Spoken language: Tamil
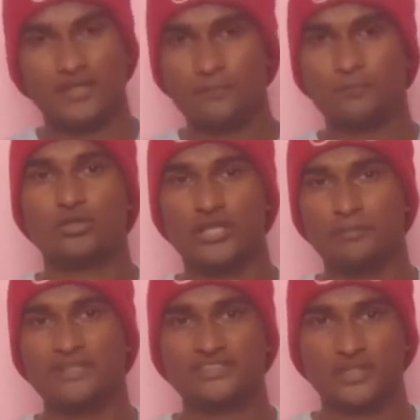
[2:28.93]
ஏர்போர்ட்
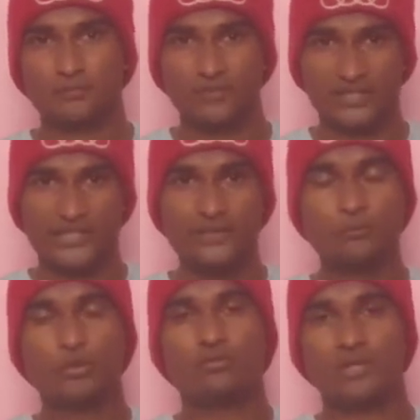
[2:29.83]
கெபின் ஷாப் இந்த
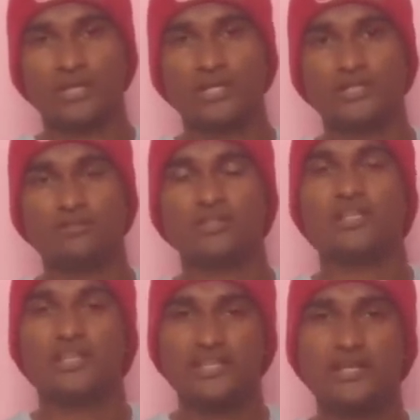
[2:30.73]
ஏர்போர்ட் வந்தாலே வந்து
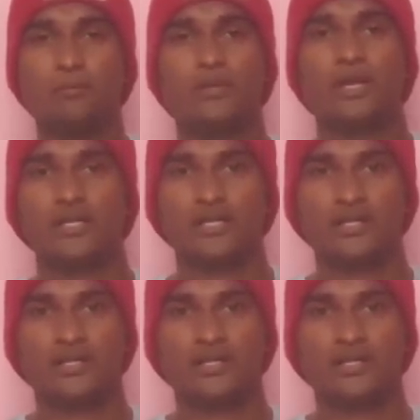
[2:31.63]
எதையும் நம்பிடுறாங்க